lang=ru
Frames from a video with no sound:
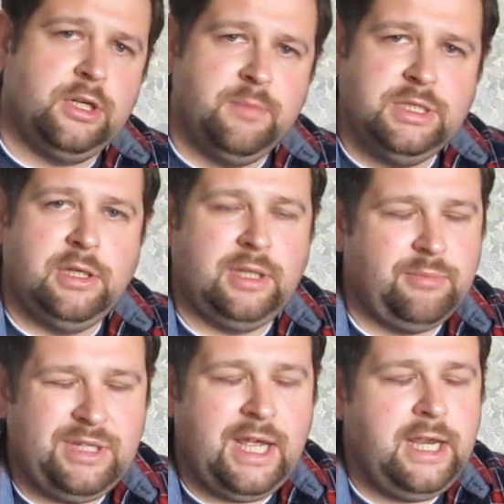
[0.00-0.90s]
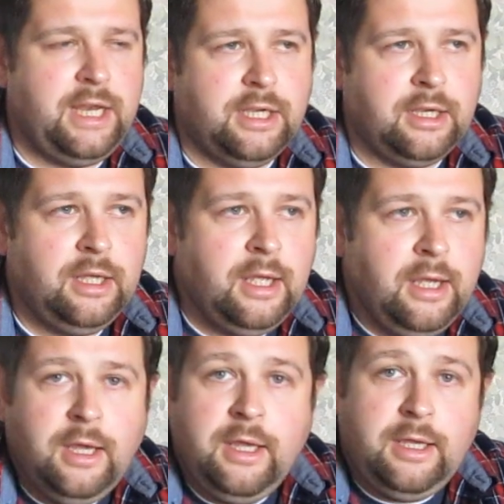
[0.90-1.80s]
мыслей там, не оленях.
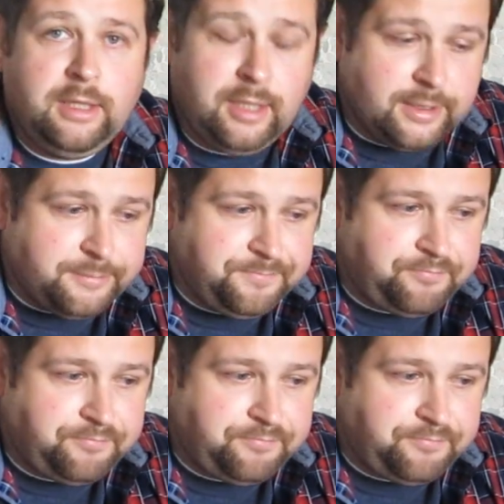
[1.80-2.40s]
Итак,